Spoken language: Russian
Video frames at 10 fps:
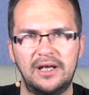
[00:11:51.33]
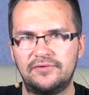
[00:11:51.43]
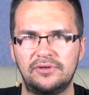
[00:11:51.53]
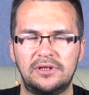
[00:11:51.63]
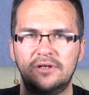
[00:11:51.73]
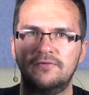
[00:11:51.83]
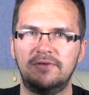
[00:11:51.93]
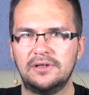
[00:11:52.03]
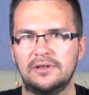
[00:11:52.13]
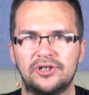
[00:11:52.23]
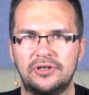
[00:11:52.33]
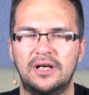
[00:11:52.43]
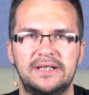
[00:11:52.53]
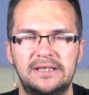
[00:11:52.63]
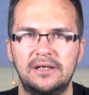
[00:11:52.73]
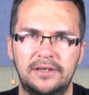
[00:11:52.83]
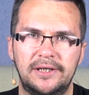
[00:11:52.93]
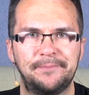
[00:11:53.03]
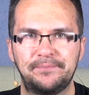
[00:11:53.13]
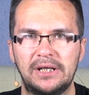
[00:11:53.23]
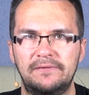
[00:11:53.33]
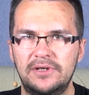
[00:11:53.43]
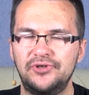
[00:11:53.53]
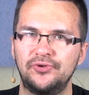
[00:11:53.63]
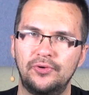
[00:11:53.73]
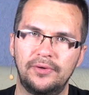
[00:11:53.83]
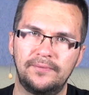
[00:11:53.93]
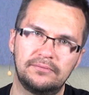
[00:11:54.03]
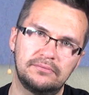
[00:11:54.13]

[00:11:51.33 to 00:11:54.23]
я все-таки выложил отдельно видео